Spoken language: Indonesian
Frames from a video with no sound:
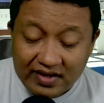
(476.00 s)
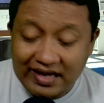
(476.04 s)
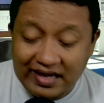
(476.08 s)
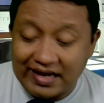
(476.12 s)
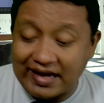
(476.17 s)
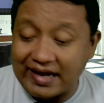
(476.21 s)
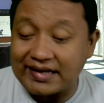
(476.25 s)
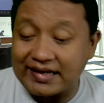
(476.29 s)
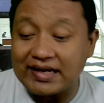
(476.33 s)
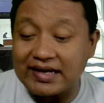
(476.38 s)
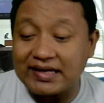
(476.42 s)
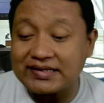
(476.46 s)

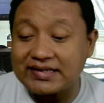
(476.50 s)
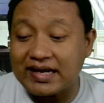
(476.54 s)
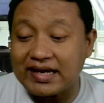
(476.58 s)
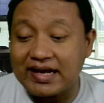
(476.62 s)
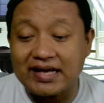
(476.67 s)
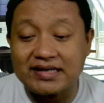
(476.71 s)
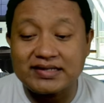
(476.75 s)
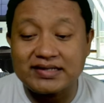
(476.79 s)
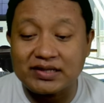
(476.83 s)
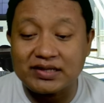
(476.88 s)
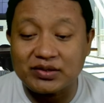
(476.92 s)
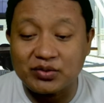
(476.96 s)
ada salah
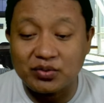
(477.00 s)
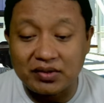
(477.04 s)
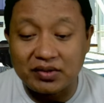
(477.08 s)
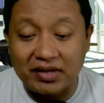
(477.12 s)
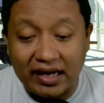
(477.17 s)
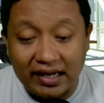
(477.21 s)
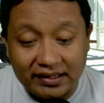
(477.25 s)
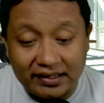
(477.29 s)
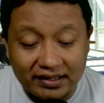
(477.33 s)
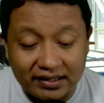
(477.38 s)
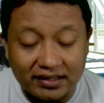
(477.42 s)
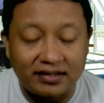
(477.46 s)
satu
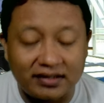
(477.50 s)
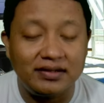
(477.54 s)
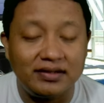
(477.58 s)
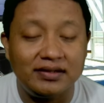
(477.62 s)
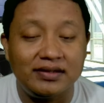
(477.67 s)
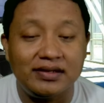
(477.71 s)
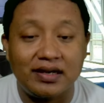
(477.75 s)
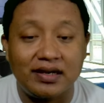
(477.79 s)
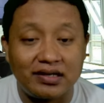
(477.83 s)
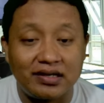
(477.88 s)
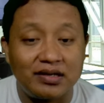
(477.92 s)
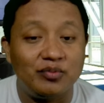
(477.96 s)
kader
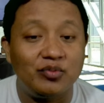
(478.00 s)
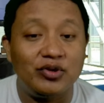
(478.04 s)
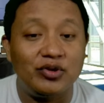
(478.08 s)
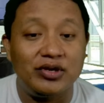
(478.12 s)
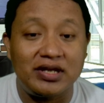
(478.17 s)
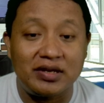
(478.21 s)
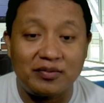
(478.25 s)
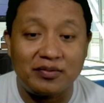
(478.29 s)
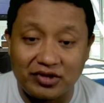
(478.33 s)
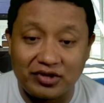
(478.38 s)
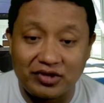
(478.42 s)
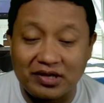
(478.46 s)
yang
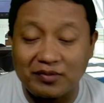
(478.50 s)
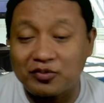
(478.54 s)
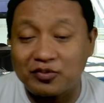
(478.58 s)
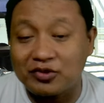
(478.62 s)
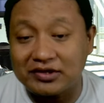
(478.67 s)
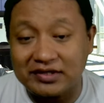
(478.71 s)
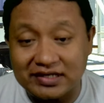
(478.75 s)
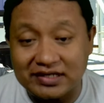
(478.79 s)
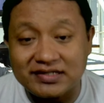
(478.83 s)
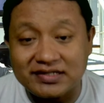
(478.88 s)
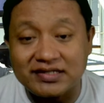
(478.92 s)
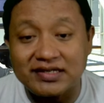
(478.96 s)
kemudian punya
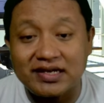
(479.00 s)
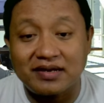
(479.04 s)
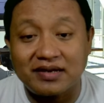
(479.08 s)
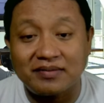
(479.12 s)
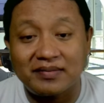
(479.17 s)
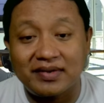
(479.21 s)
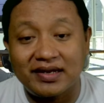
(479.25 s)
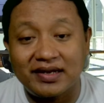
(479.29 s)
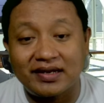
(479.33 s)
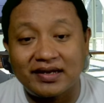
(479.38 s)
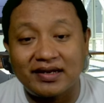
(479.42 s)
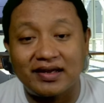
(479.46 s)
potensial
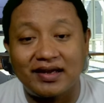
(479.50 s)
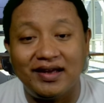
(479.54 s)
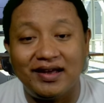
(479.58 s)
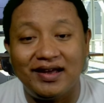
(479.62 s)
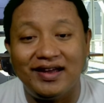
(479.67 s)
mereka.